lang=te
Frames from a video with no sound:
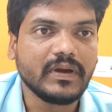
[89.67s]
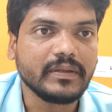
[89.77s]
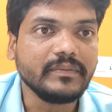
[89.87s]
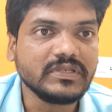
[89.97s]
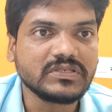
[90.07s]

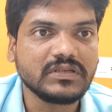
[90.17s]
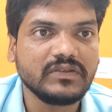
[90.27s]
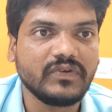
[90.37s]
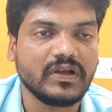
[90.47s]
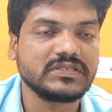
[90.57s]
మనం ఏం
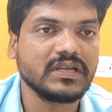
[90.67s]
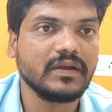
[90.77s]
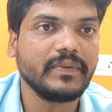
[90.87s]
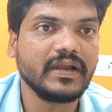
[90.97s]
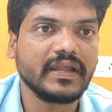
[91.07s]
తీసుకున్నది
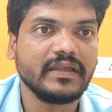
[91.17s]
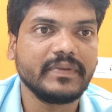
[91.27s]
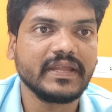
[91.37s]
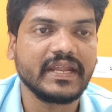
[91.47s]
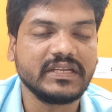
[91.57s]
ఫాస్ట్గా బర్న్ అయ్యి
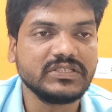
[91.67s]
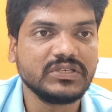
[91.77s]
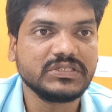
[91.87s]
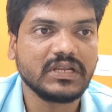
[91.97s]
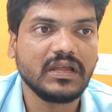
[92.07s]
మనకి ఎనర్జీ
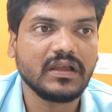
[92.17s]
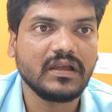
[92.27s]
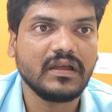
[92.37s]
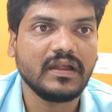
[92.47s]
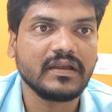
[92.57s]

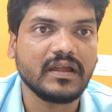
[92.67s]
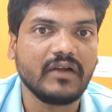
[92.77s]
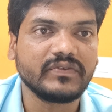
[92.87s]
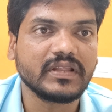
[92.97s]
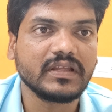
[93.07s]
వచ్చేలాగా అండ్
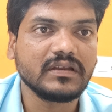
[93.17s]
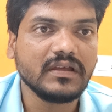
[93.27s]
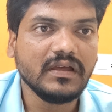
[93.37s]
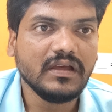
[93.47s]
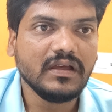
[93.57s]
ఆఫ్టర్ దట్